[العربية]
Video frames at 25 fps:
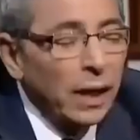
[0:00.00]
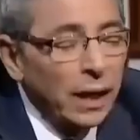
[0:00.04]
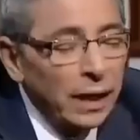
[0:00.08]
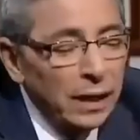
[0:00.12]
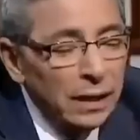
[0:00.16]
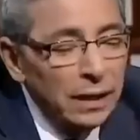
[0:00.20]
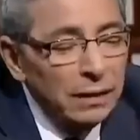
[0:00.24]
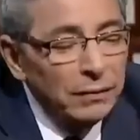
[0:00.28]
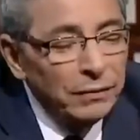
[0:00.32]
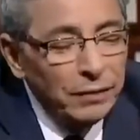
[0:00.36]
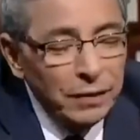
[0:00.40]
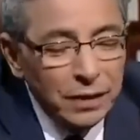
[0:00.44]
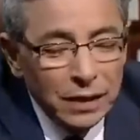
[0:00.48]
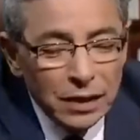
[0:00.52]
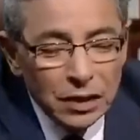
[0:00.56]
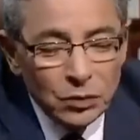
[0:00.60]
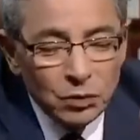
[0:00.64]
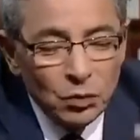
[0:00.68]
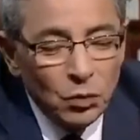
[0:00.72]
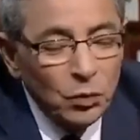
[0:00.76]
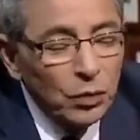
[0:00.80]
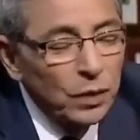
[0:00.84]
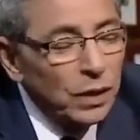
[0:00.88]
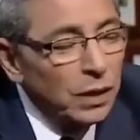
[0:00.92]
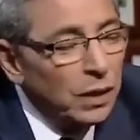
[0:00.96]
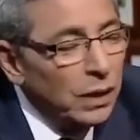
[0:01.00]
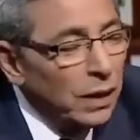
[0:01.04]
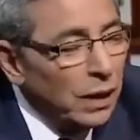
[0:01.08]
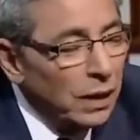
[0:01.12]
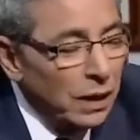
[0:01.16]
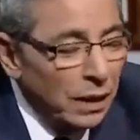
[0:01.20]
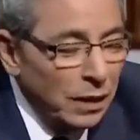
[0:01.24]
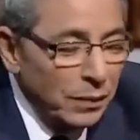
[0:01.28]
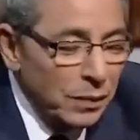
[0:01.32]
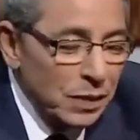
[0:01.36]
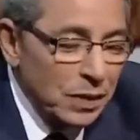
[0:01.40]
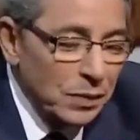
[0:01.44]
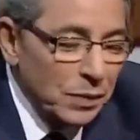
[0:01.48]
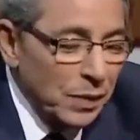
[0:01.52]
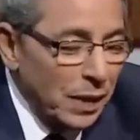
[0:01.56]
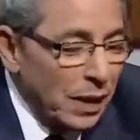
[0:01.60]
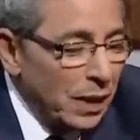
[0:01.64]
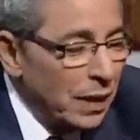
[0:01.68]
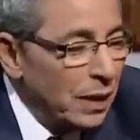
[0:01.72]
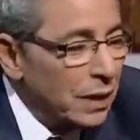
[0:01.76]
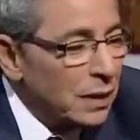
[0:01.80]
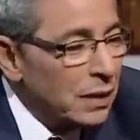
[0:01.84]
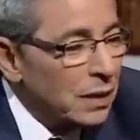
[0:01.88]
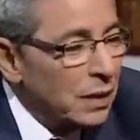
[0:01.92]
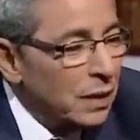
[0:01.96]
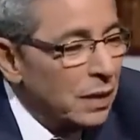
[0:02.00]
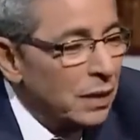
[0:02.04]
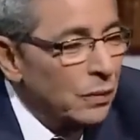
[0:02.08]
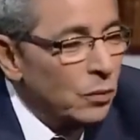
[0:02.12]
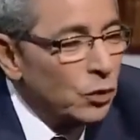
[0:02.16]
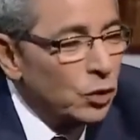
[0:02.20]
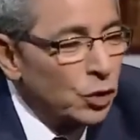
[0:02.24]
غالي فالناس ممكن يعني انا بسمع الناس يجيبوا